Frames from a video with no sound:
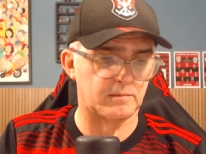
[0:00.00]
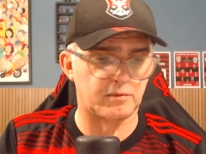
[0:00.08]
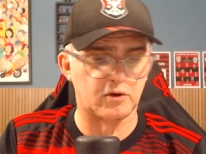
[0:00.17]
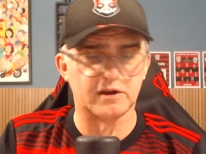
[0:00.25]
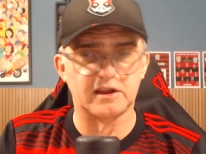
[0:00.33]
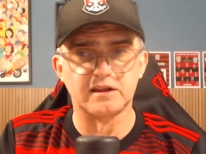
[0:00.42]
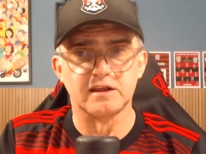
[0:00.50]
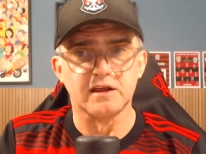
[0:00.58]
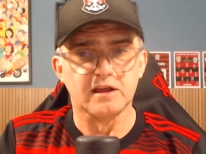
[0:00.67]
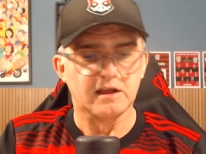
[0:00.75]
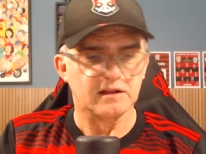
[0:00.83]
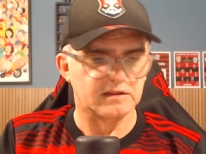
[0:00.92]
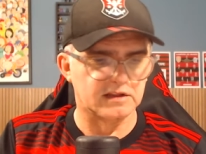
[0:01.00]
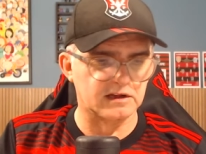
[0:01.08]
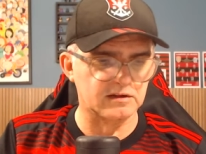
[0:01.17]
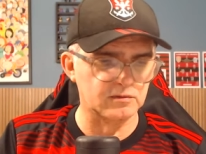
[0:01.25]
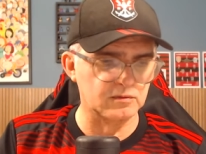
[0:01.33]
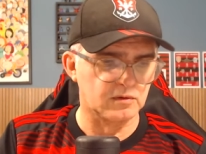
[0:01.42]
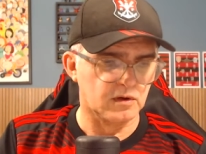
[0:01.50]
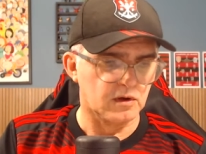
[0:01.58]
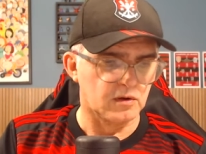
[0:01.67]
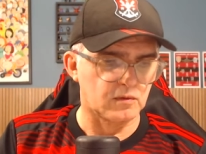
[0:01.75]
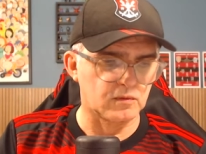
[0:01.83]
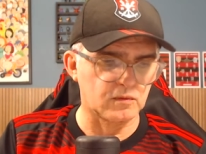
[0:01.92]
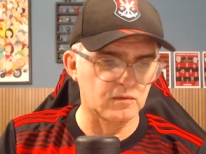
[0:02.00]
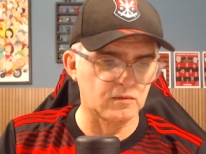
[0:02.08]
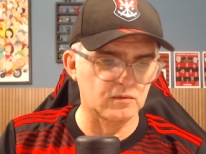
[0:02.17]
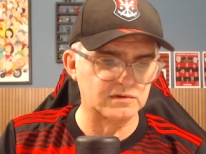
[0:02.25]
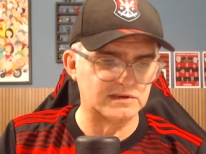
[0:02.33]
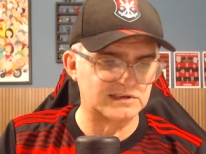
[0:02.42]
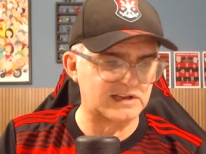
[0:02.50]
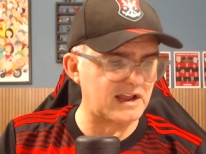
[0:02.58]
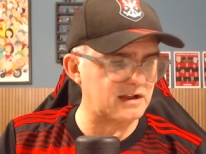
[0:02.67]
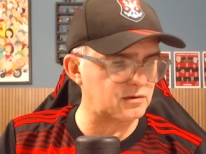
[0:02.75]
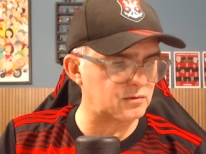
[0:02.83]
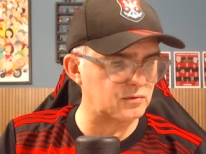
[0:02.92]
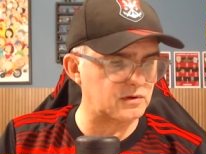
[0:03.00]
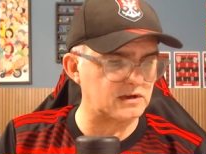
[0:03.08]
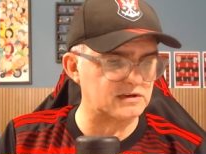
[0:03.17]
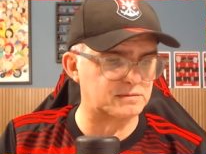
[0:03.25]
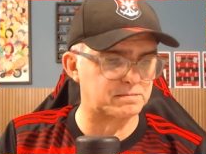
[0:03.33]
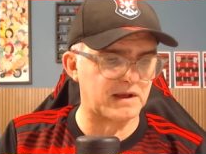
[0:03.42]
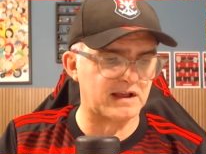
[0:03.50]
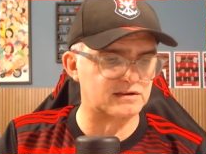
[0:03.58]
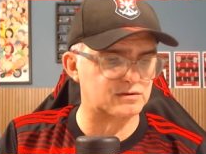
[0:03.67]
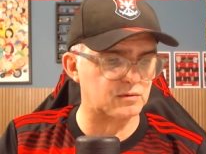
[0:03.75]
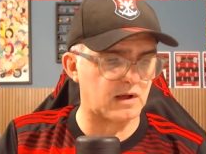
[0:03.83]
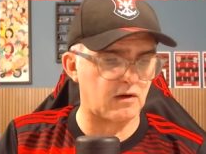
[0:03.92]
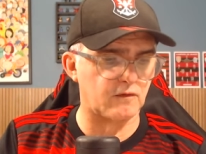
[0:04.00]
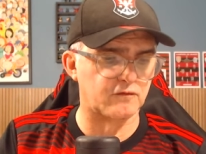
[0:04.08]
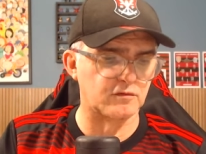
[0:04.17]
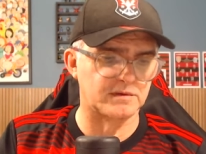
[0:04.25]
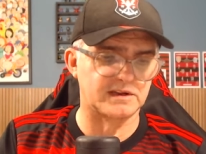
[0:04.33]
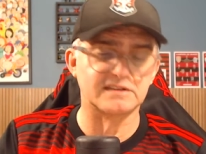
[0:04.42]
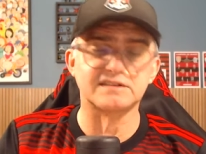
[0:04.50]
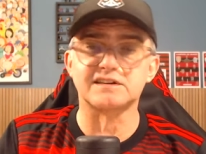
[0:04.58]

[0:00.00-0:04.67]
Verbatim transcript: Porém, dando um certo espaço ao Fluminense,